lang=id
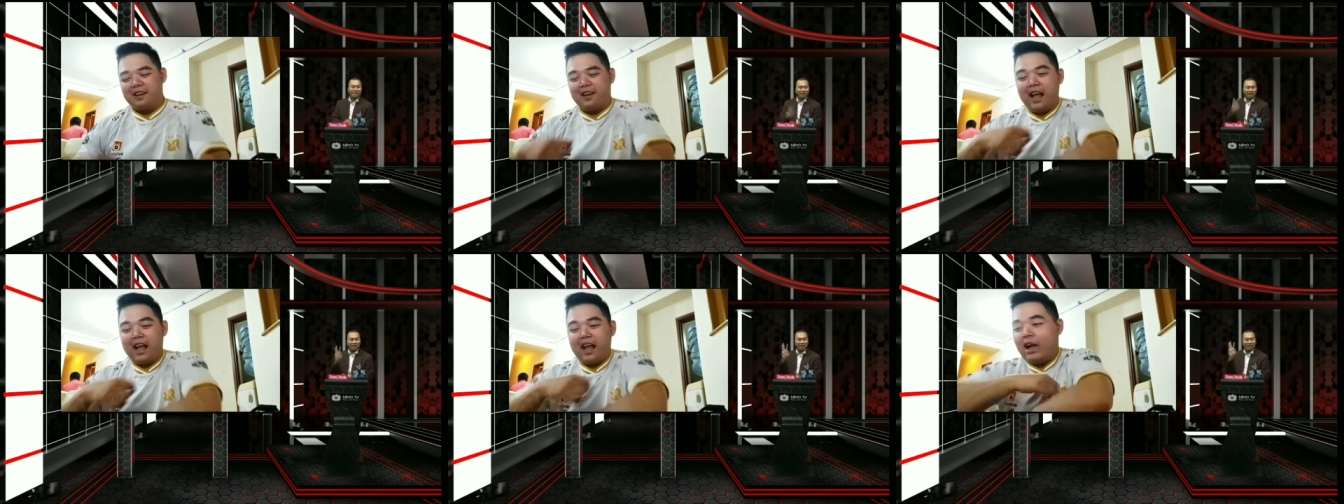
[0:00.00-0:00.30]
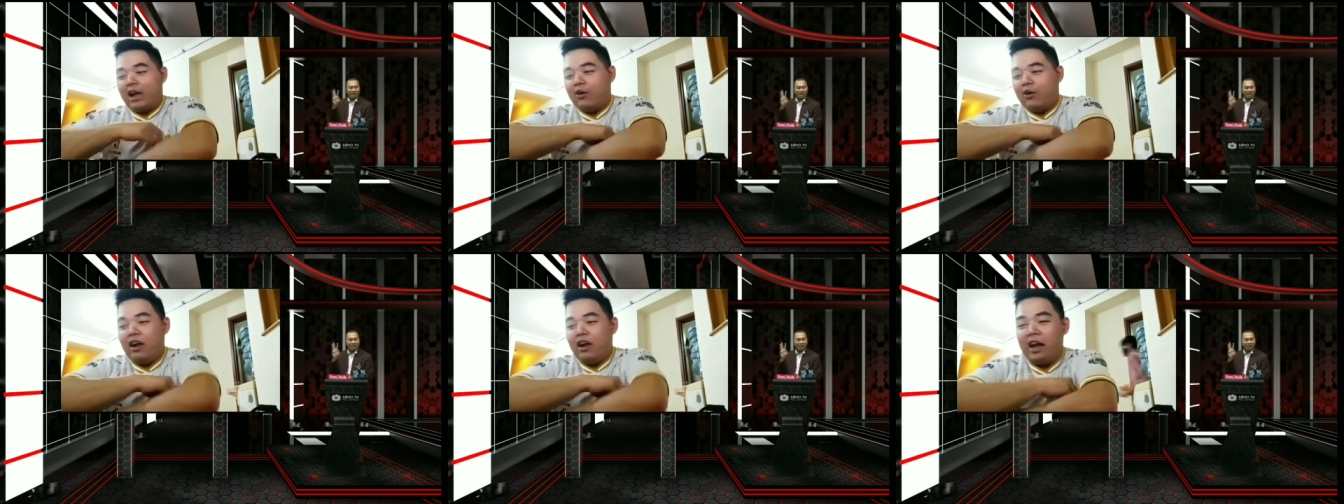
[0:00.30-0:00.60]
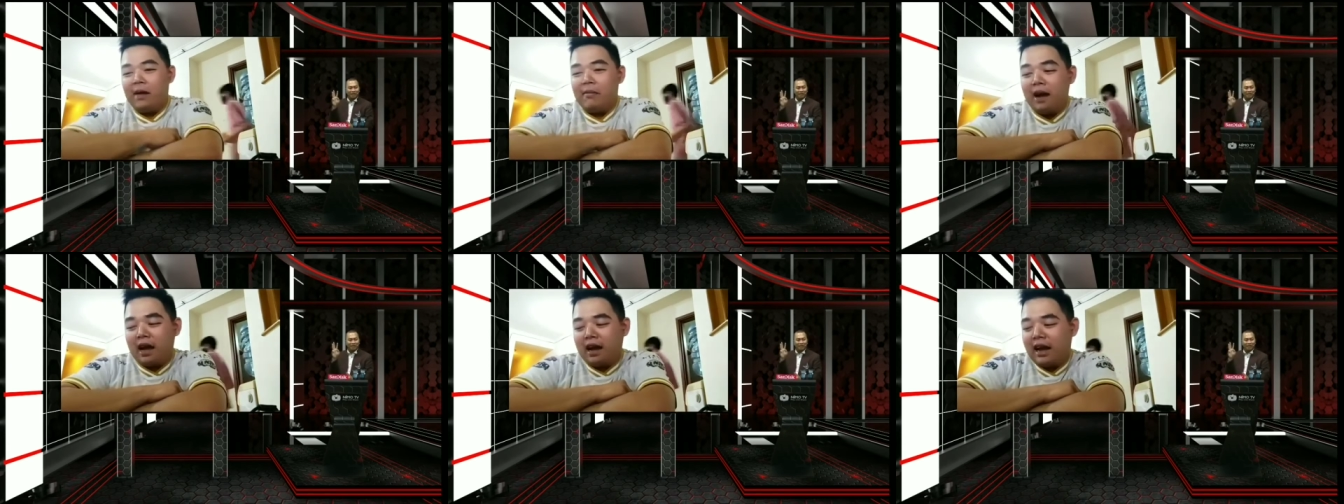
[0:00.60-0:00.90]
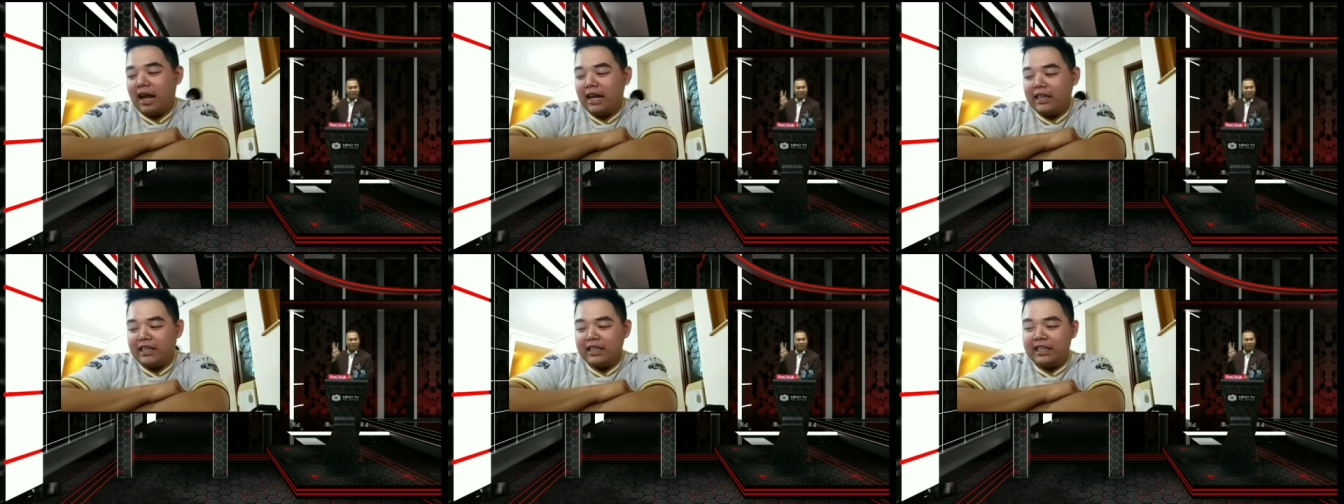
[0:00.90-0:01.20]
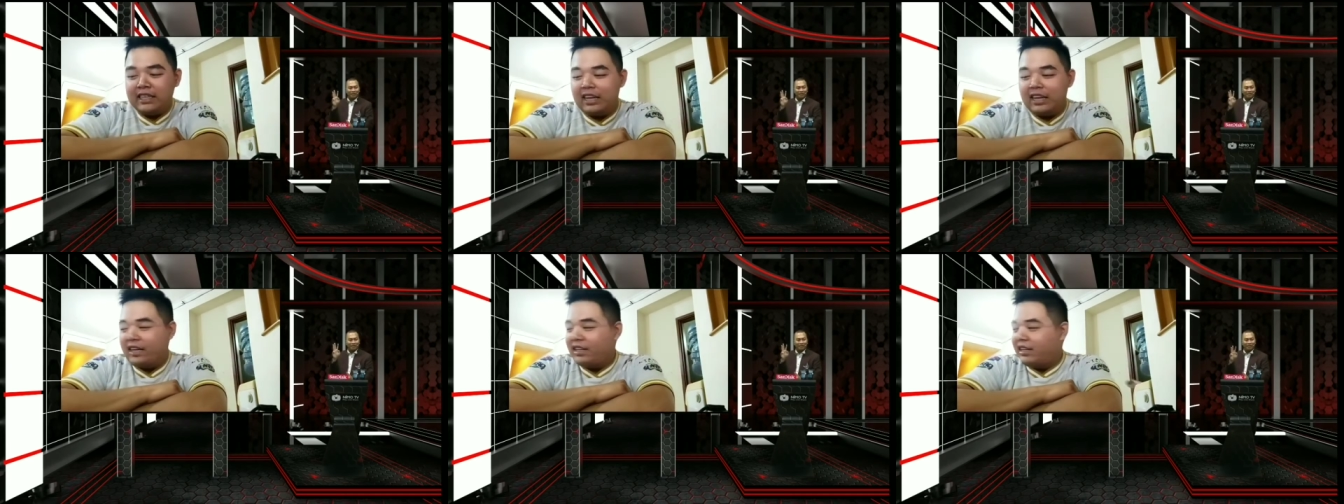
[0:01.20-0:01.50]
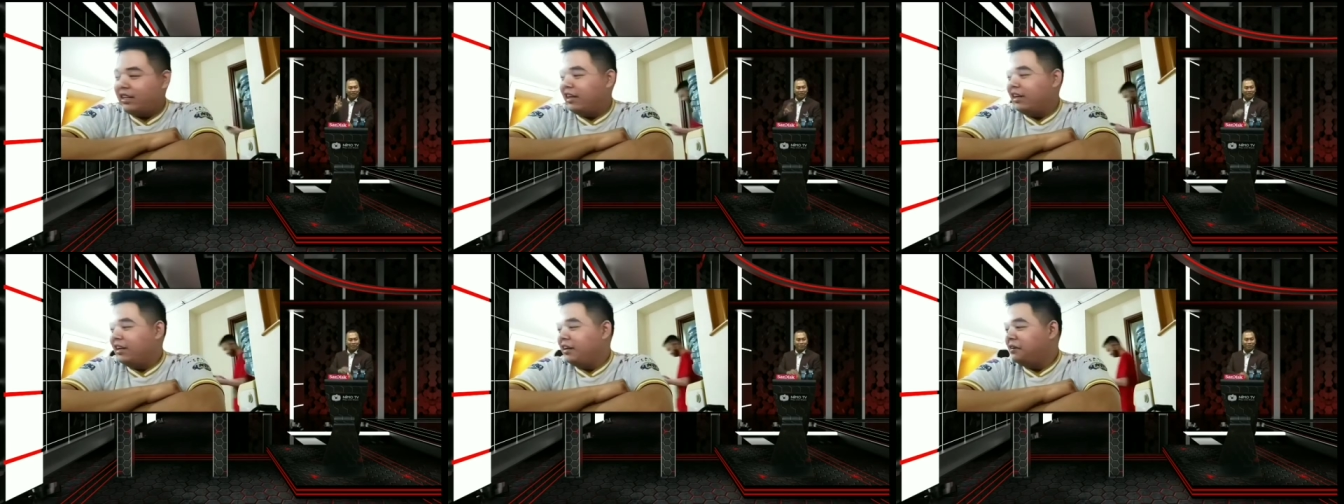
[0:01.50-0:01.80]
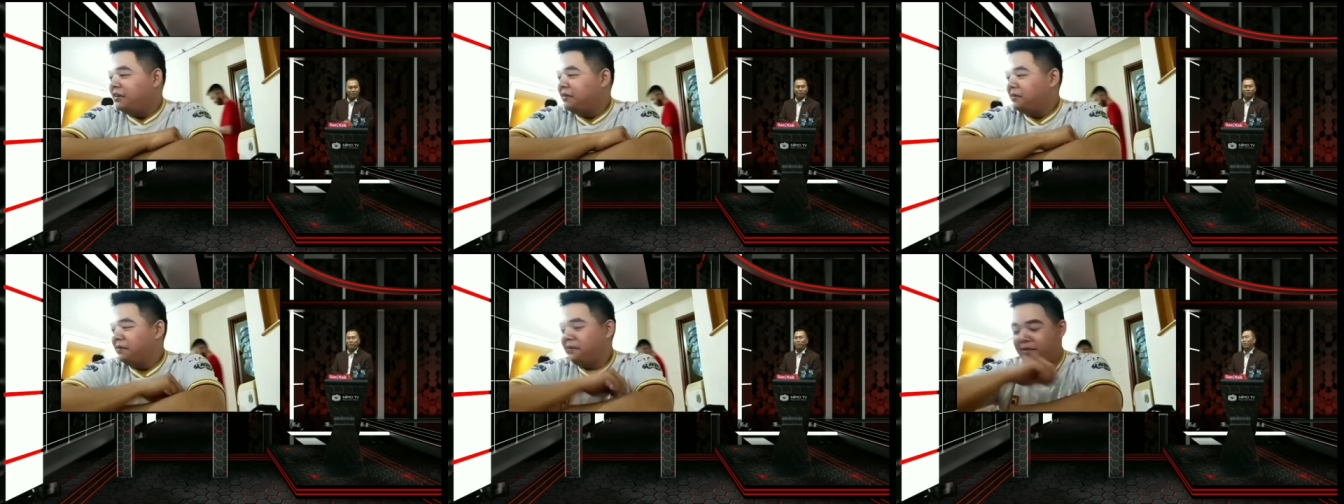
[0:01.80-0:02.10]
enggak udah gak makan nasi sekarang
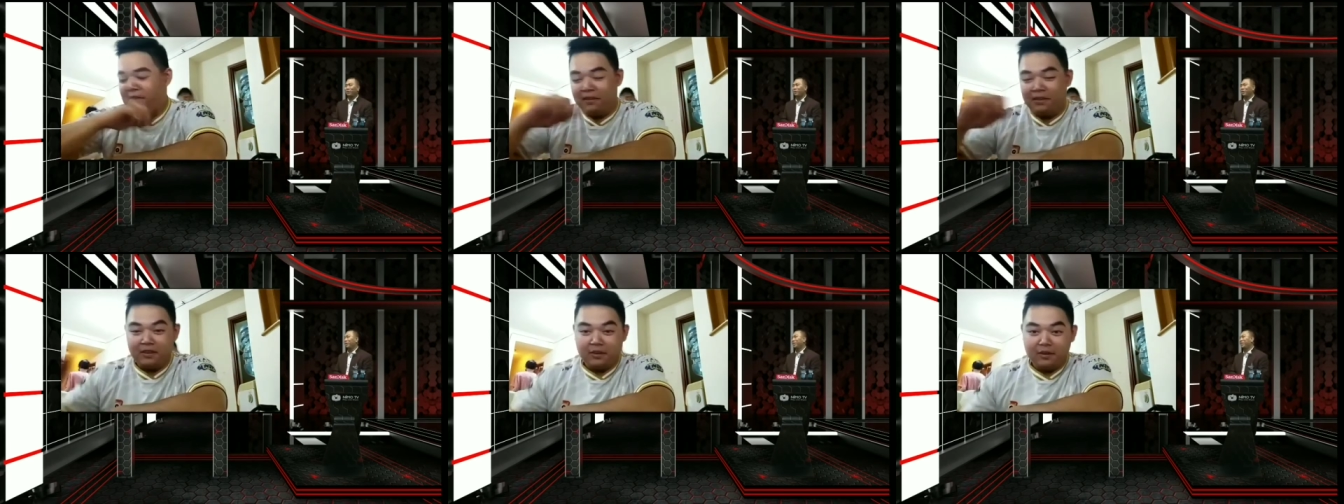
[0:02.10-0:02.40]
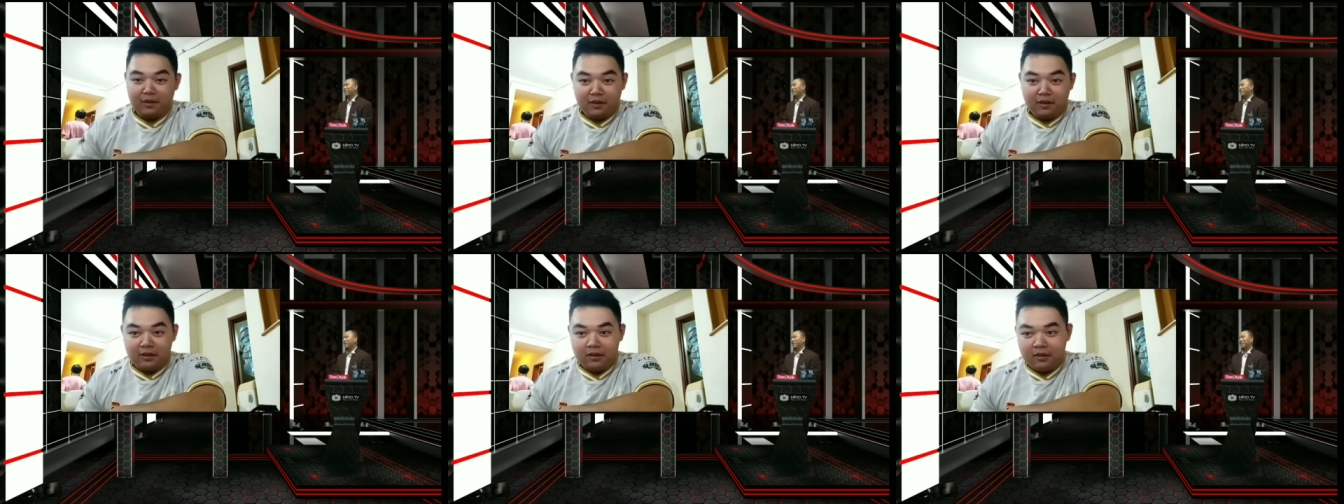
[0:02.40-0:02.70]
wih